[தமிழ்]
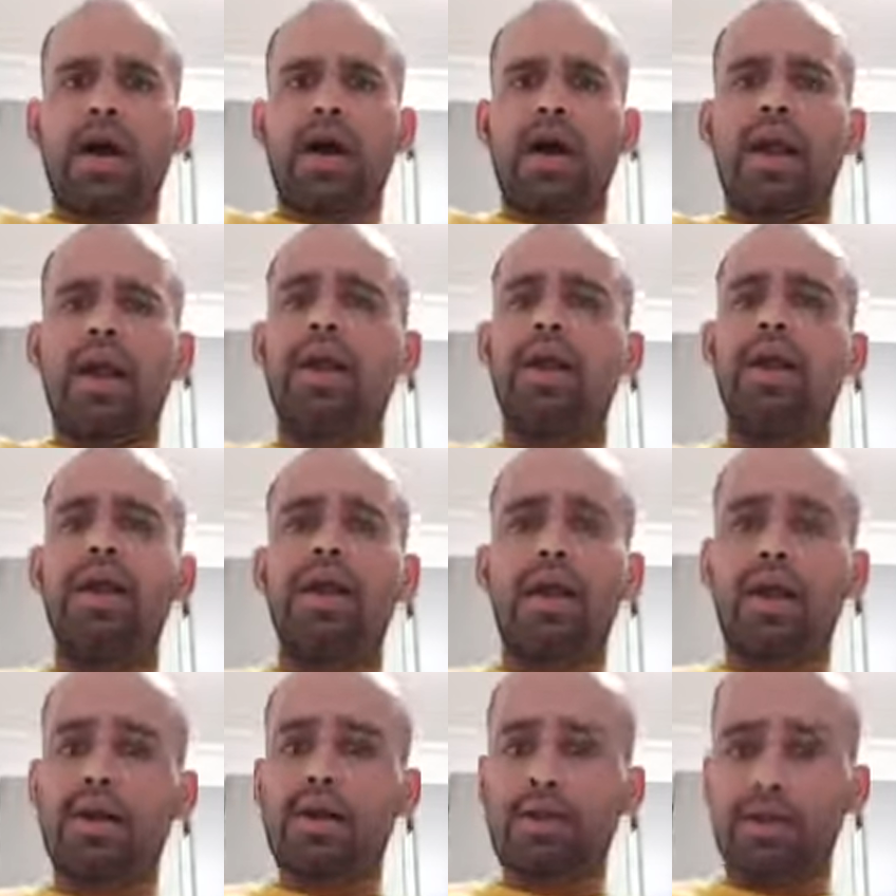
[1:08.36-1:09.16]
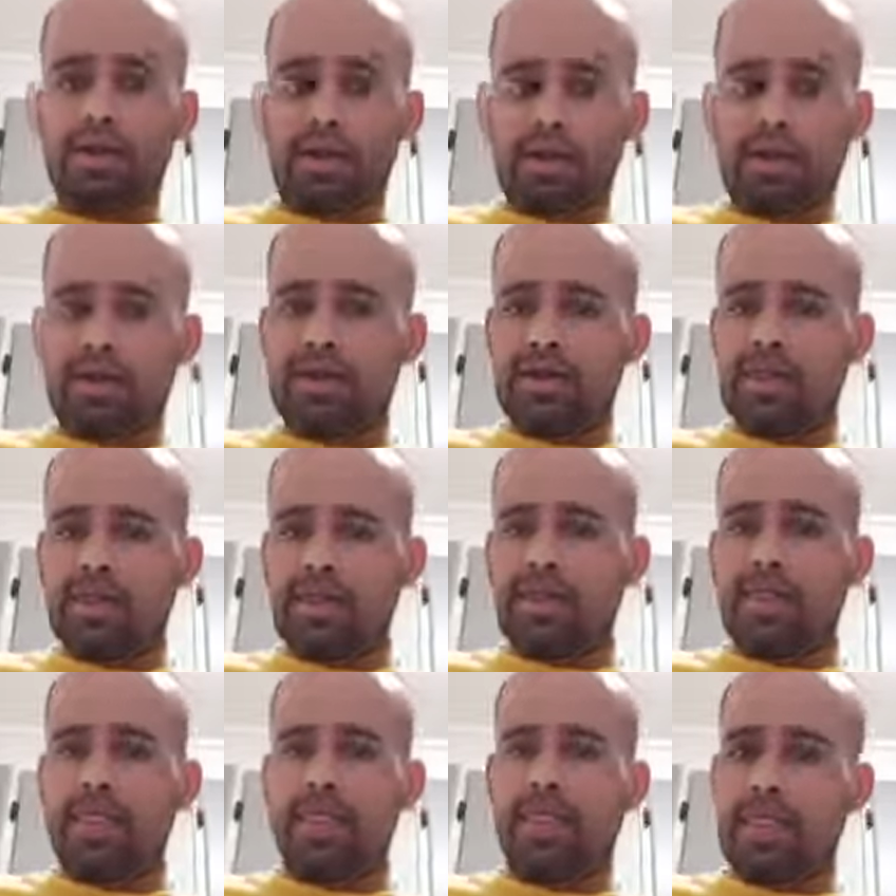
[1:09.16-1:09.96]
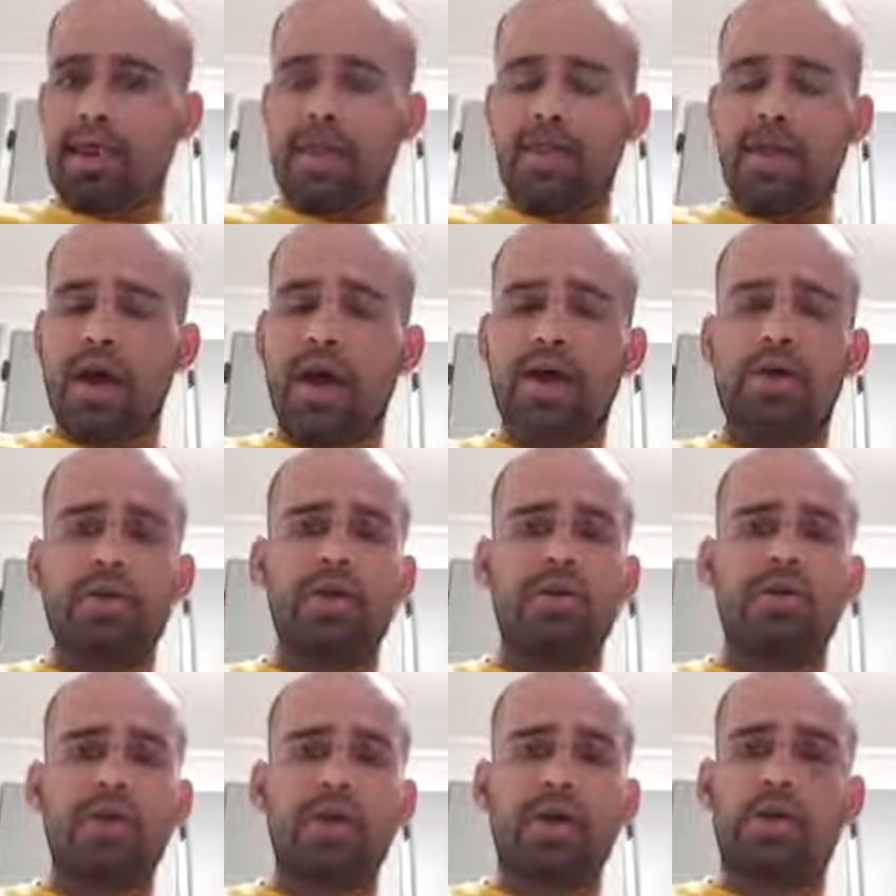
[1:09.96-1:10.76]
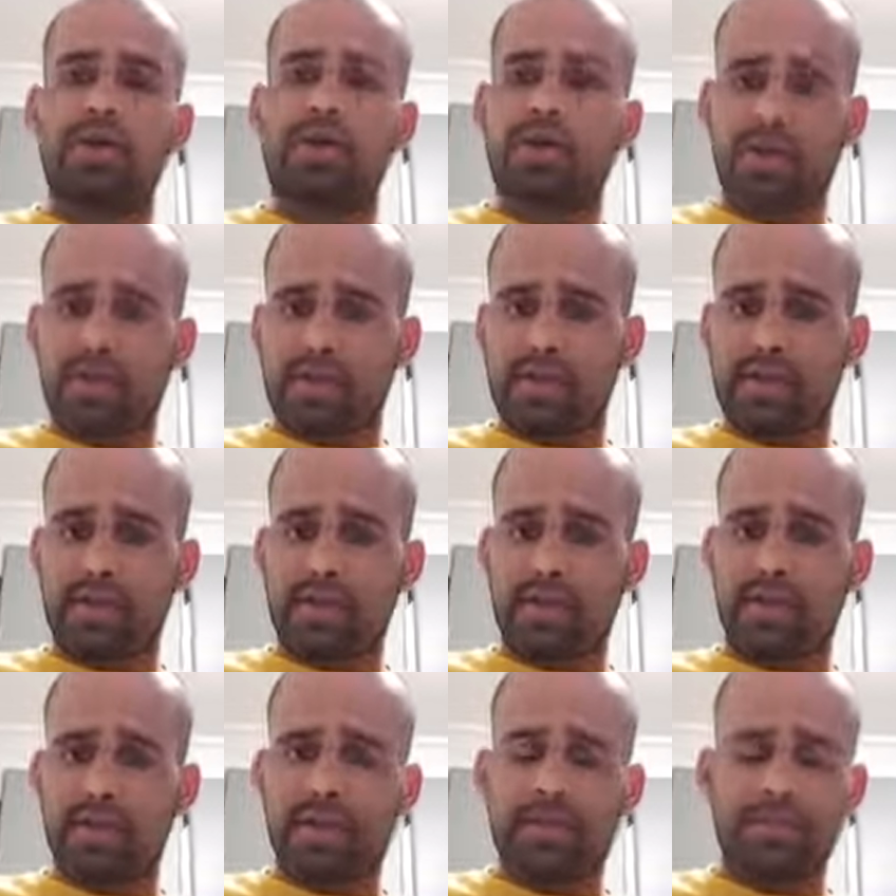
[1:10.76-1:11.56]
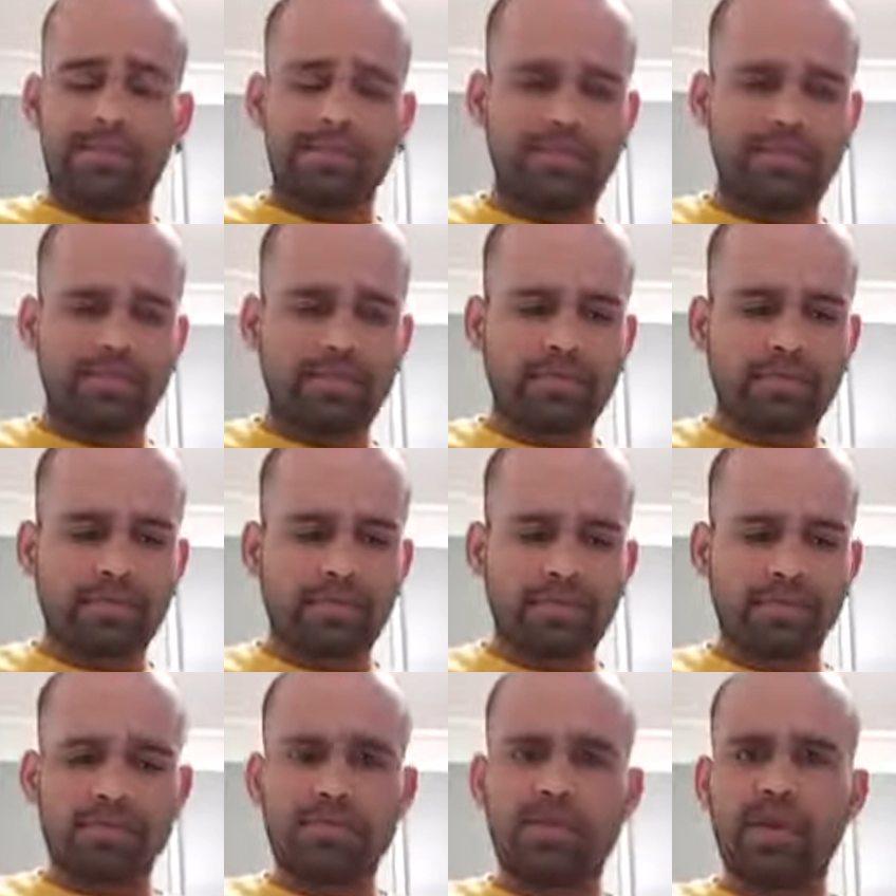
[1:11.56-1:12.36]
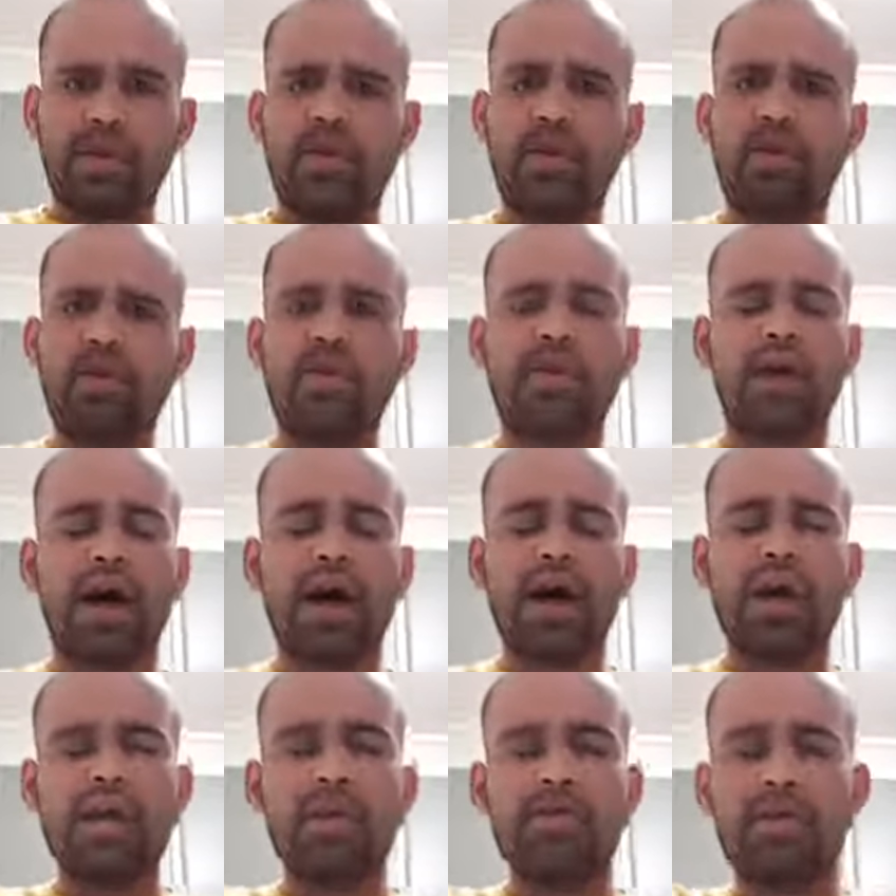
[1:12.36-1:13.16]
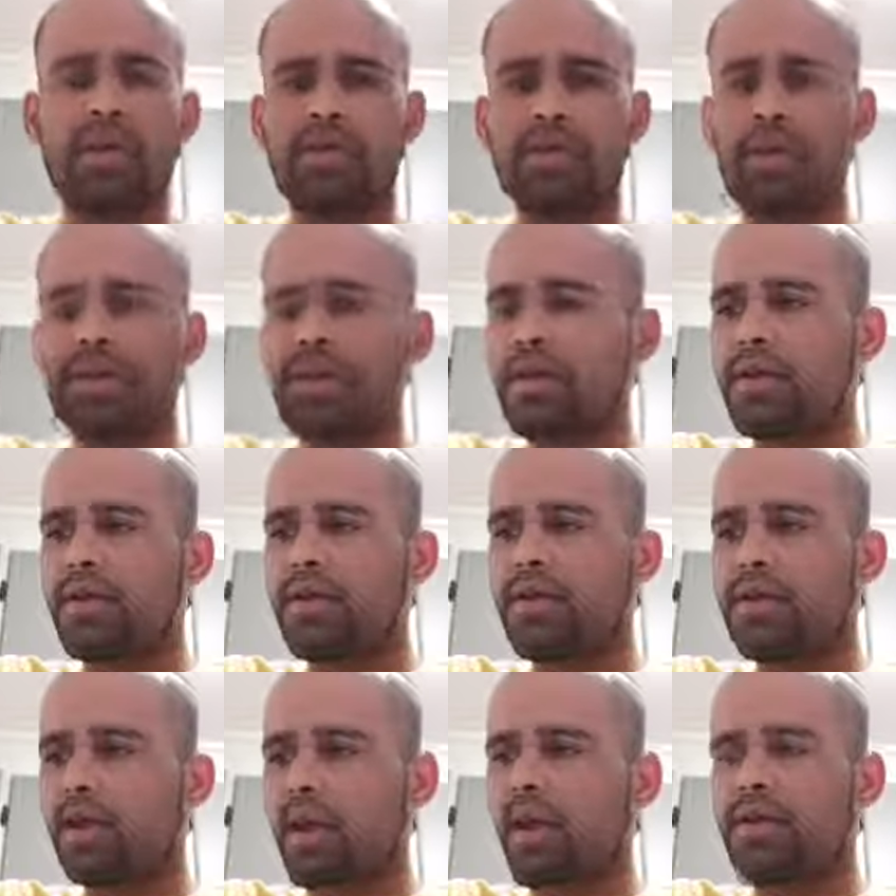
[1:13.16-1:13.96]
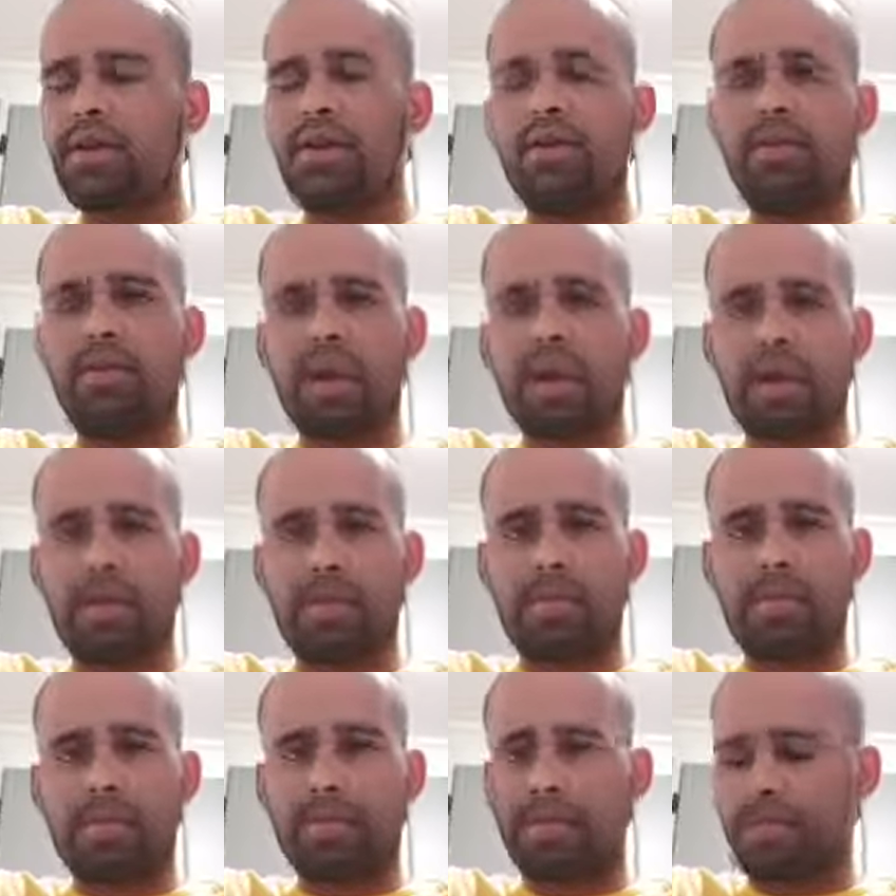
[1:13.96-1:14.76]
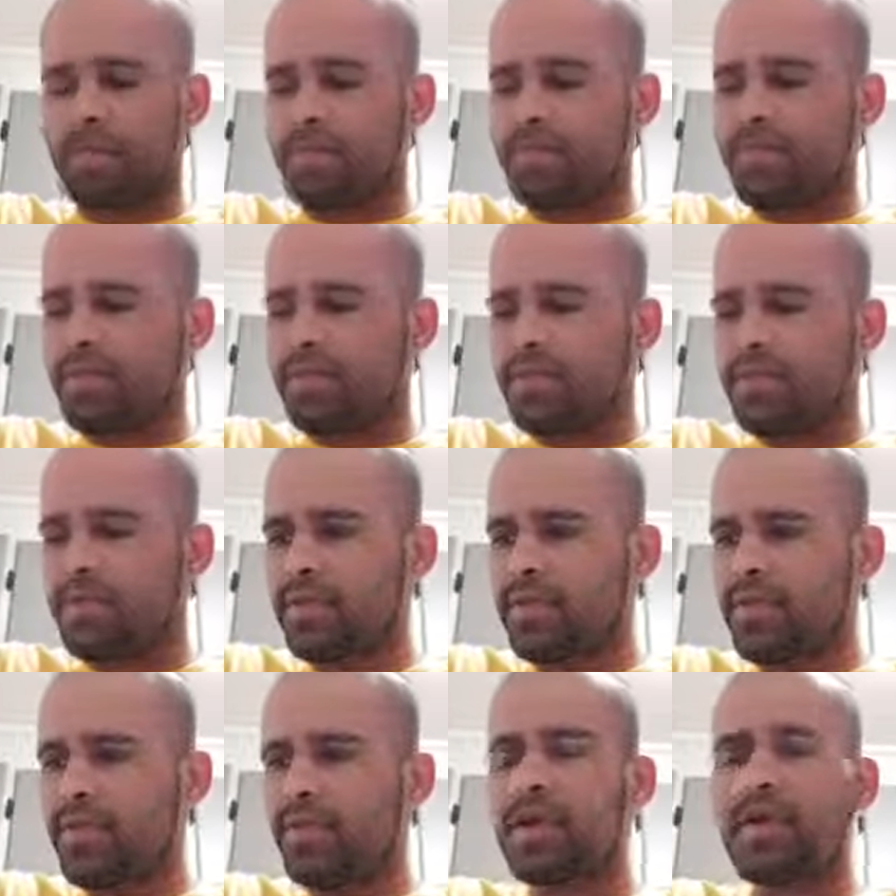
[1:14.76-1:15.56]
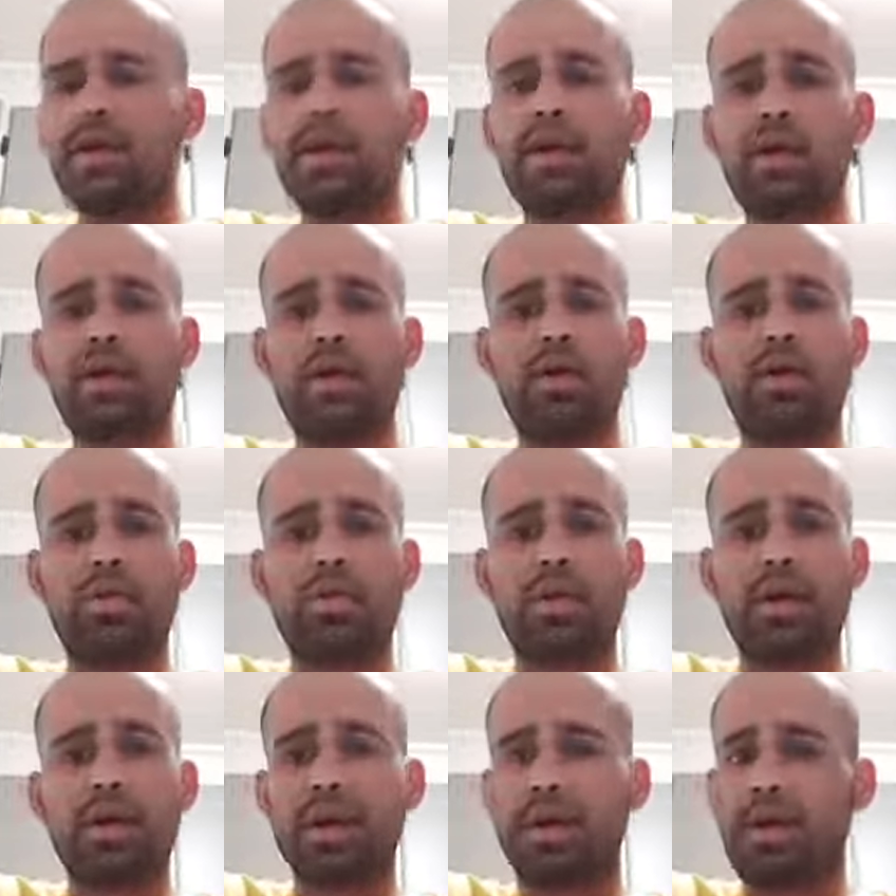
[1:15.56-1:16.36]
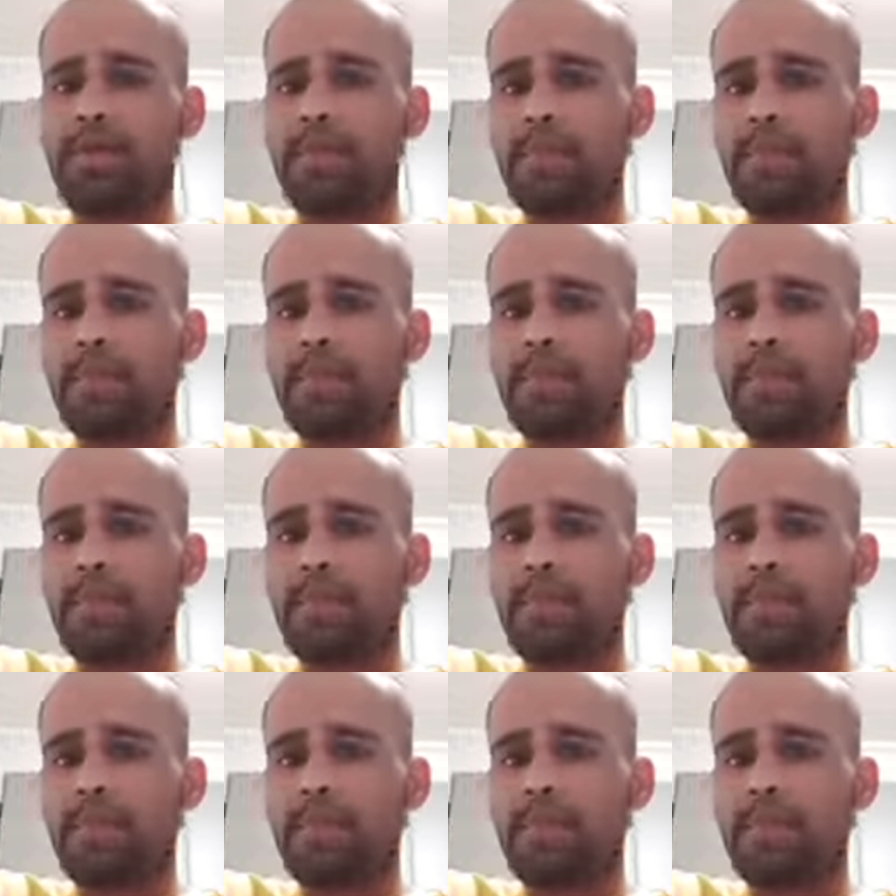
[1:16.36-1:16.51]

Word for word: அன்னை இல்லாமல் நாம் யாரும் இந்த உலகத்தில் வந்ததில்லை ஒரு தாய் என்பவள் அவளினுடைய அர்ப்பணிப்பு வீட்டில் இருக்கக்கூடிய